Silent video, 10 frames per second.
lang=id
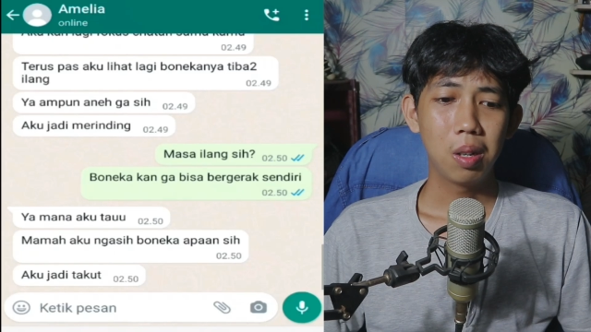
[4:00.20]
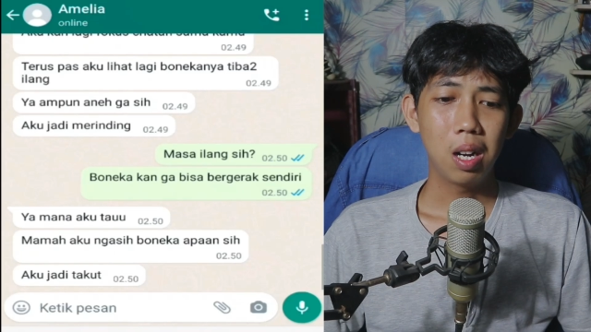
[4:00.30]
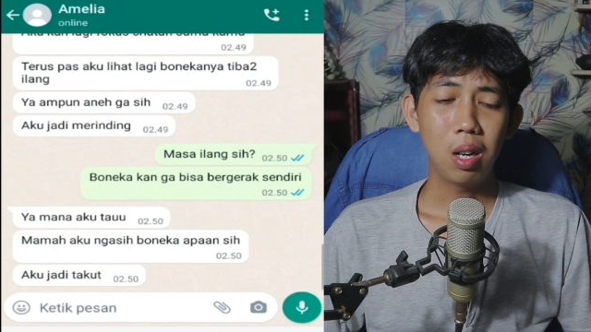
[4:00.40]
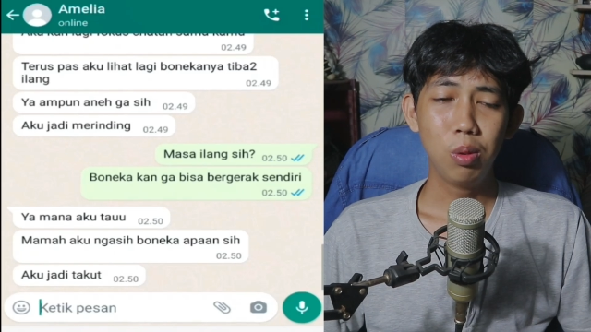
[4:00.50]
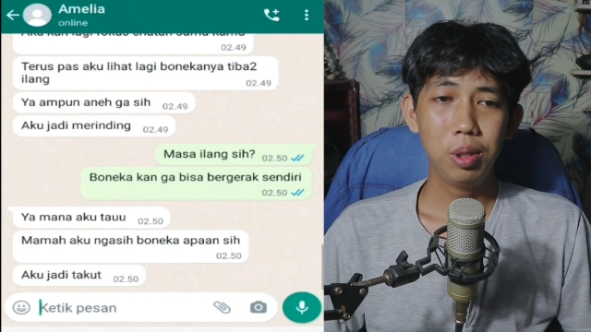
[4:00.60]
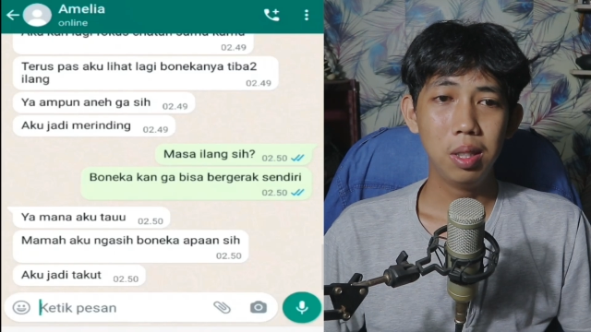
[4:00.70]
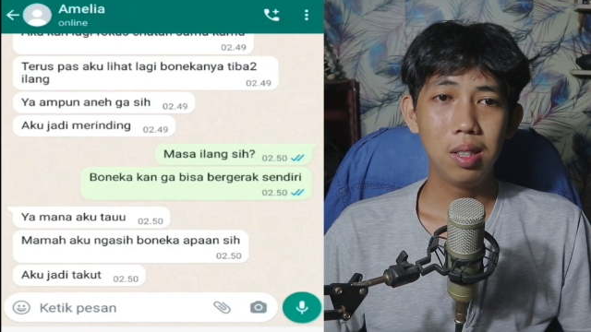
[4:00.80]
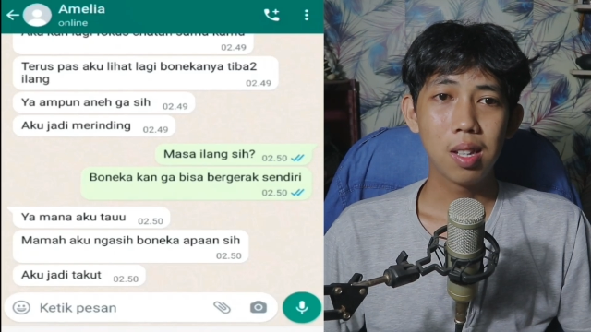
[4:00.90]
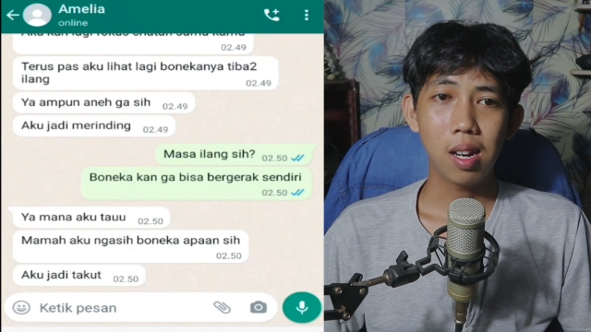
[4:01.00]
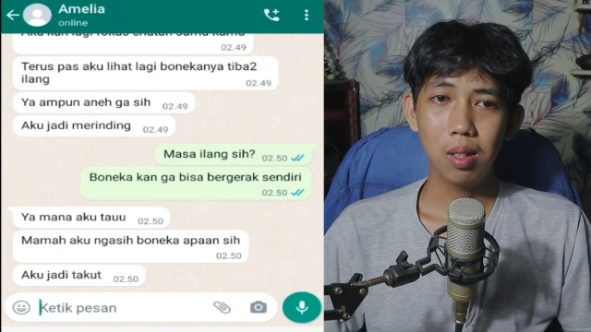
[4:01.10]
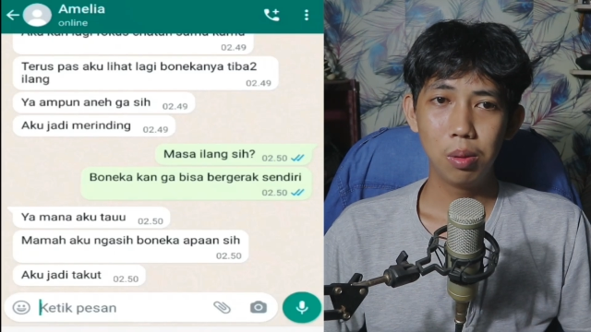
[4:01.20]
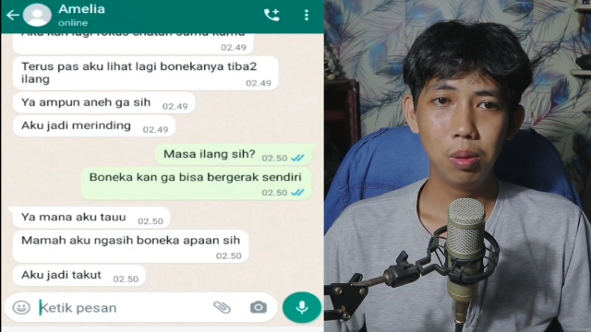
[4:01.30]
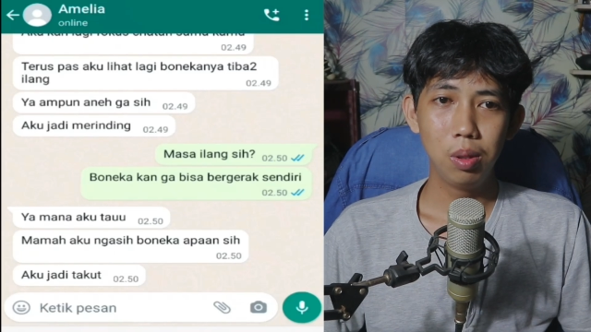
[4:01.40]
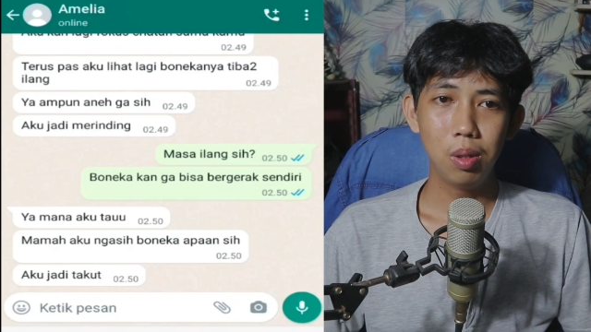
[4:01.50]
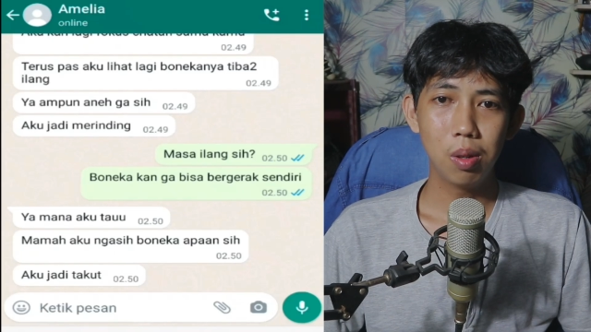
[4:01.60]
Aku jadi
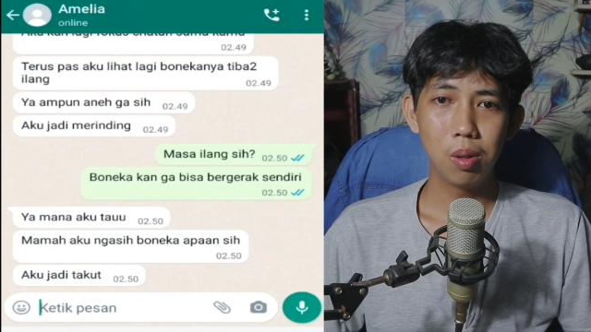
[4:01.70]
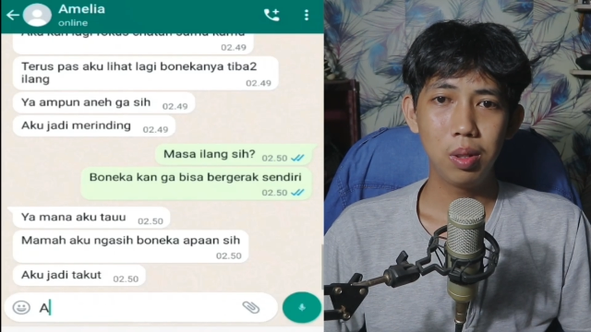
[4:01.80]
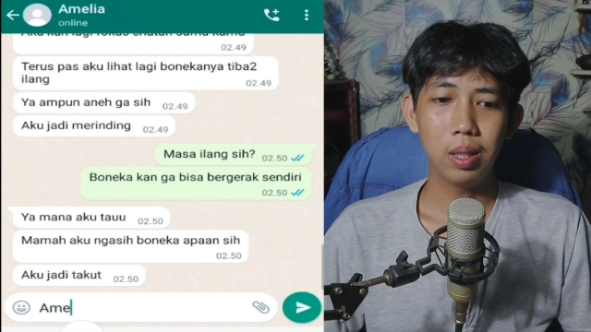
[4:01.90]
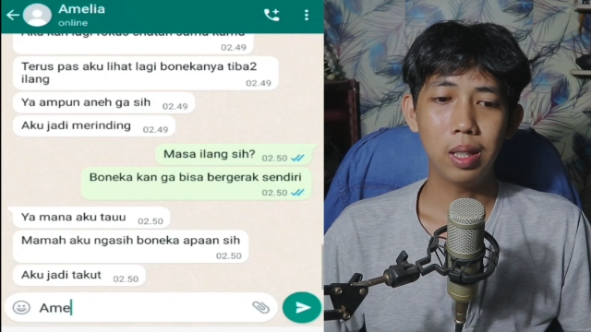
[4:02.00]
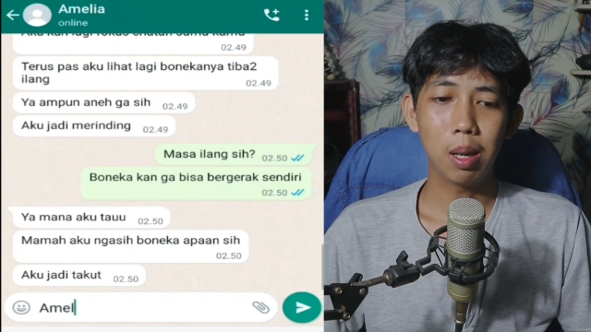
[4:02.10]
takut. Oke,